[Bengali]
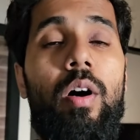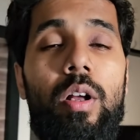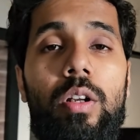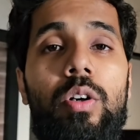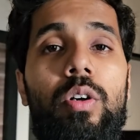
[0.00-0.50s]

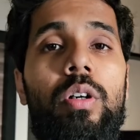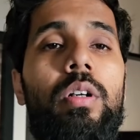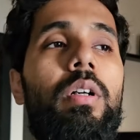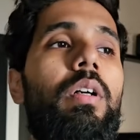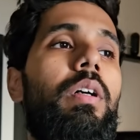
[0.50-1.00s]
অল গুড
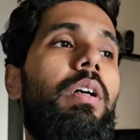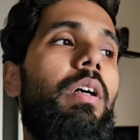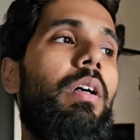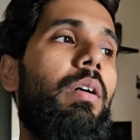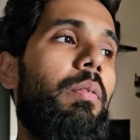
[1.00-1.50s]

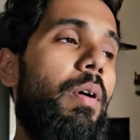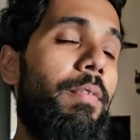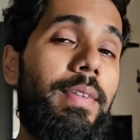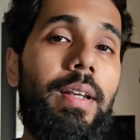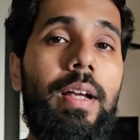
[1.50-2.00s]

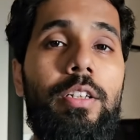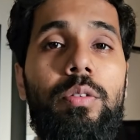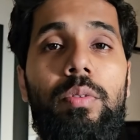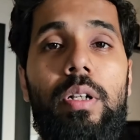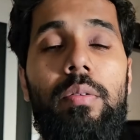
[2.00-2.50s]
অফিসের কাজও
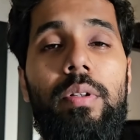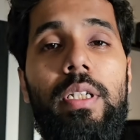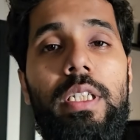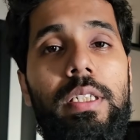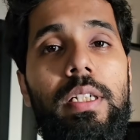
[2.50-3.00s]
মোটামুটি
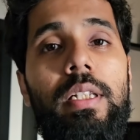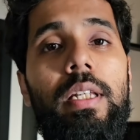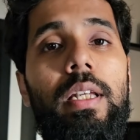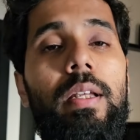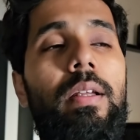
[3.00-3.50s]
শেষের
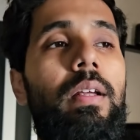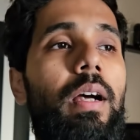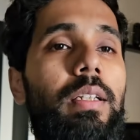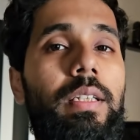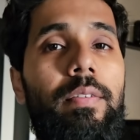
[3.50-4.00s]
দিকে
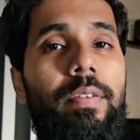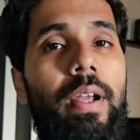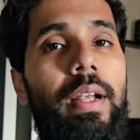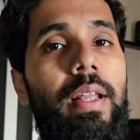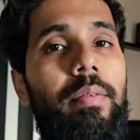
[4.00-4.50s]
আজকে
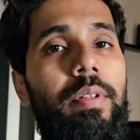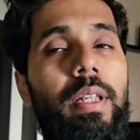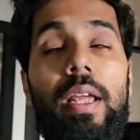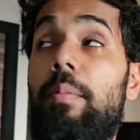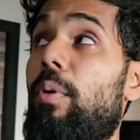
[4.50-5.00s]
ফ্রাইডে
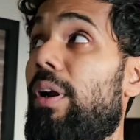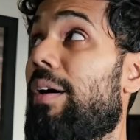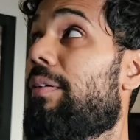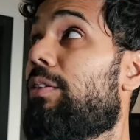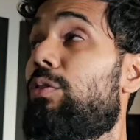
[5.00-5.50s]
এমনিতেই এরপরে
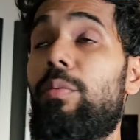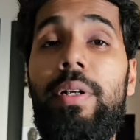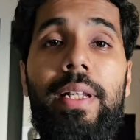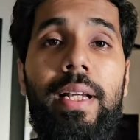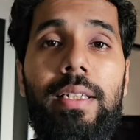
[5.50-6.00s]
আমার দুটো
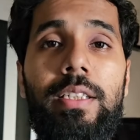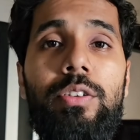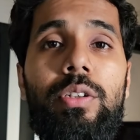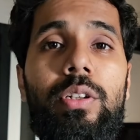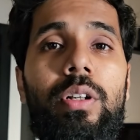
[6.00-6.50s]
মিটিং আছে
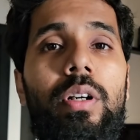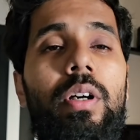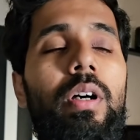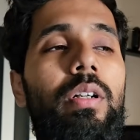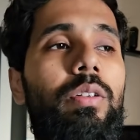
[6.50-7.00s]
যদিও
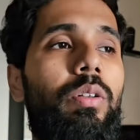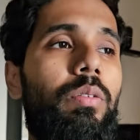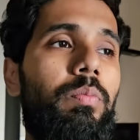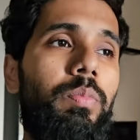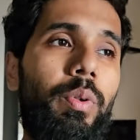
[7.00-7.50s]
তো
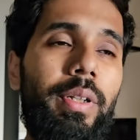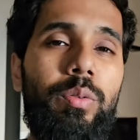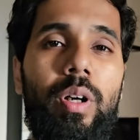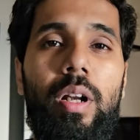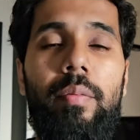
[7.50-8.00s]
ওই
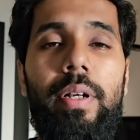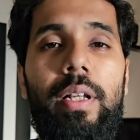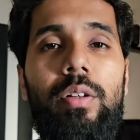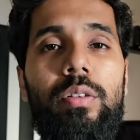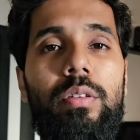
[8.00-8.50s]
দুখানা মিটিং
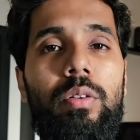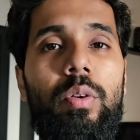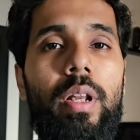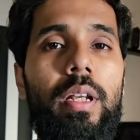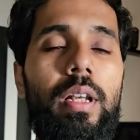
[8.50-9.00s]

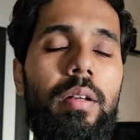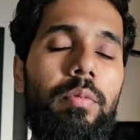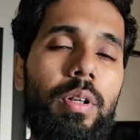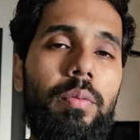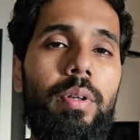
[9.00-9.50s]
করে নিলে
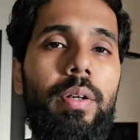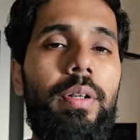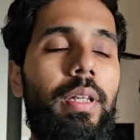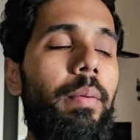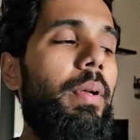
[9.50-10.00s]
মোটামুটি
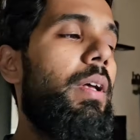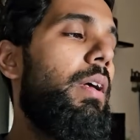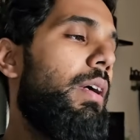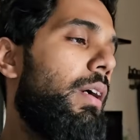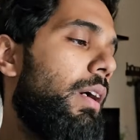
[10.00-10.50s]
হয়ে যাবে
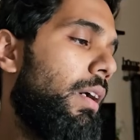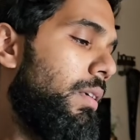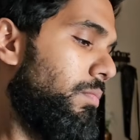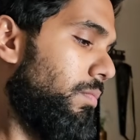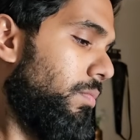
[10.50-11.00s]

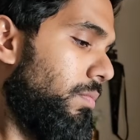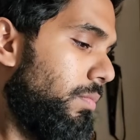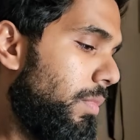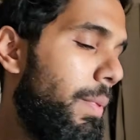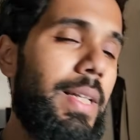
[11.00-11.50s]
um,
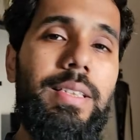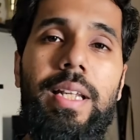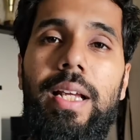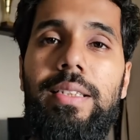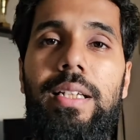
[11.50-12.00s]
ব্যাস
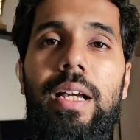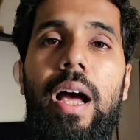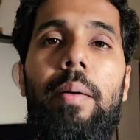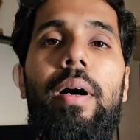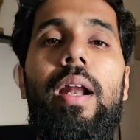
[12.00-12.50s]
ঠিক আছে
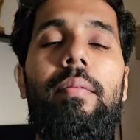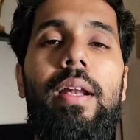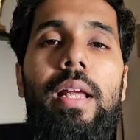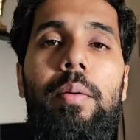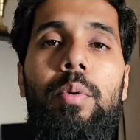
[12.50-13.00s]
আবার আমরা
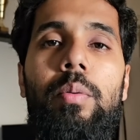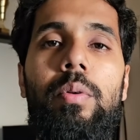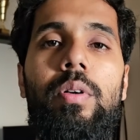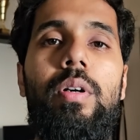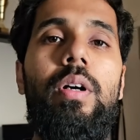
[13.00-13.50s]
লেগে পড়বো
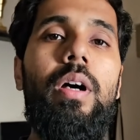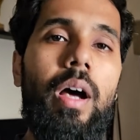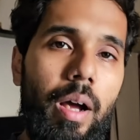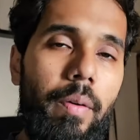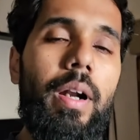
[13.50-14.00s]

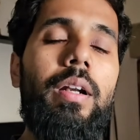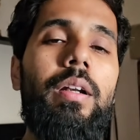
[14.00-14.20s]
আবার